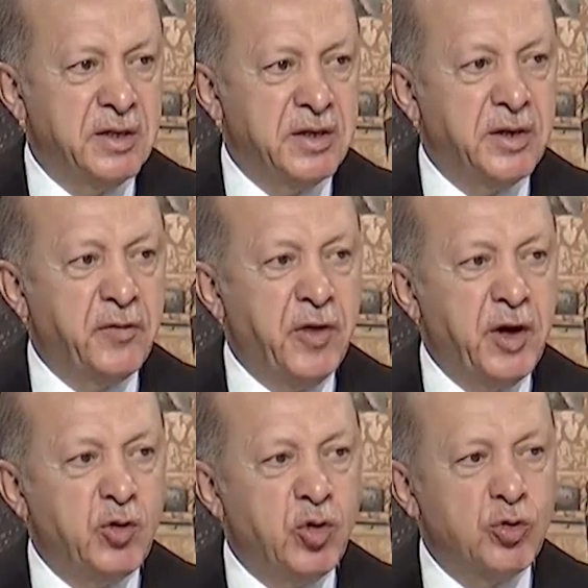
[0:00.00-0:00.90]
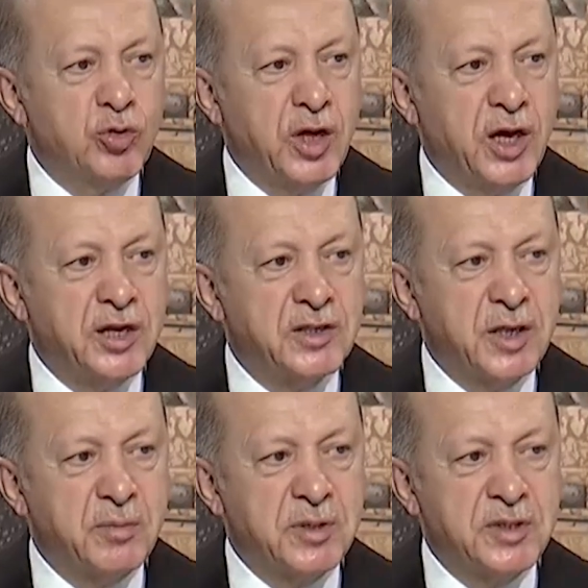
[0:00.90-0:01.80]
refah yolunda
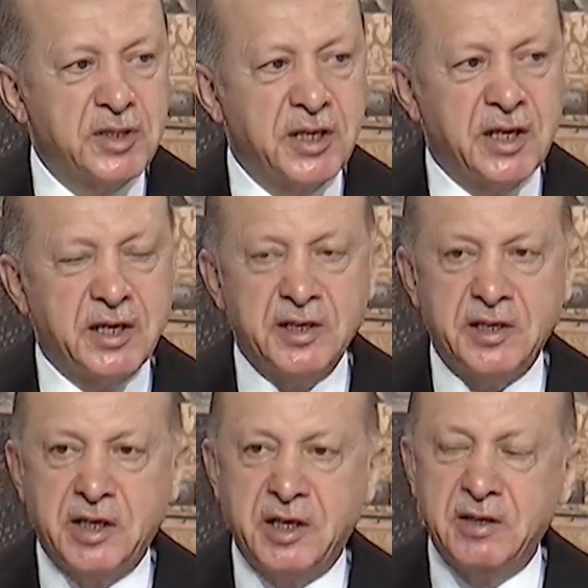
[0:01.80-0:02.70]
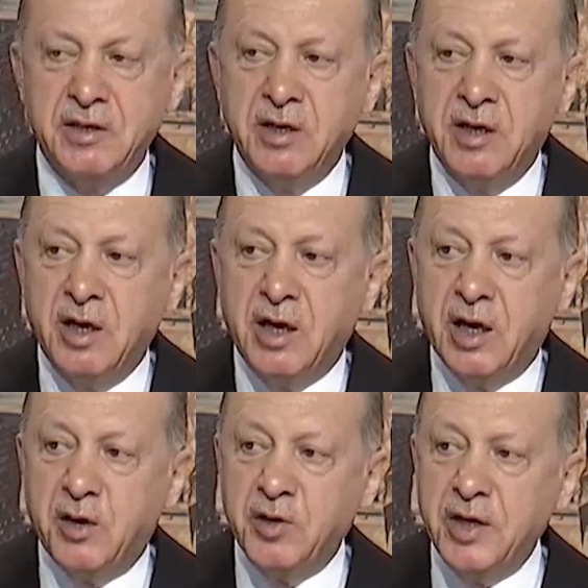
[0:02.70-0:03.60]
harcanması gerekirken
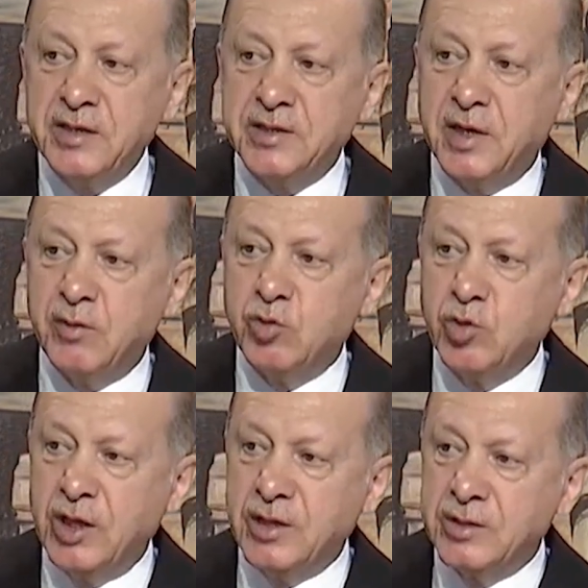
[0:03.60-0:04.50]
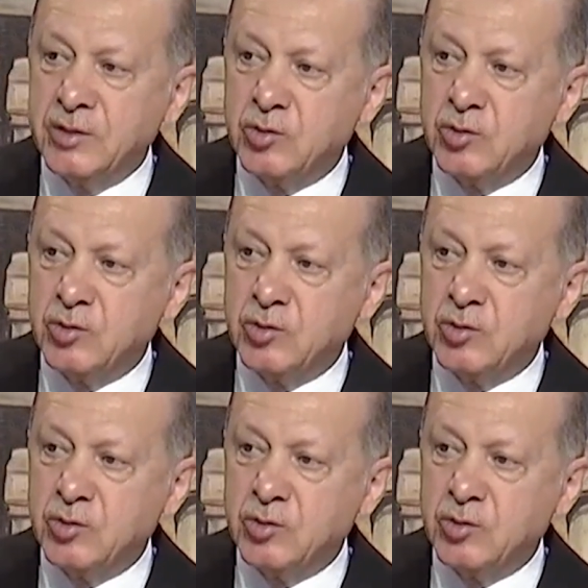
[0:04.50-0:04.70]
havaya savrulan,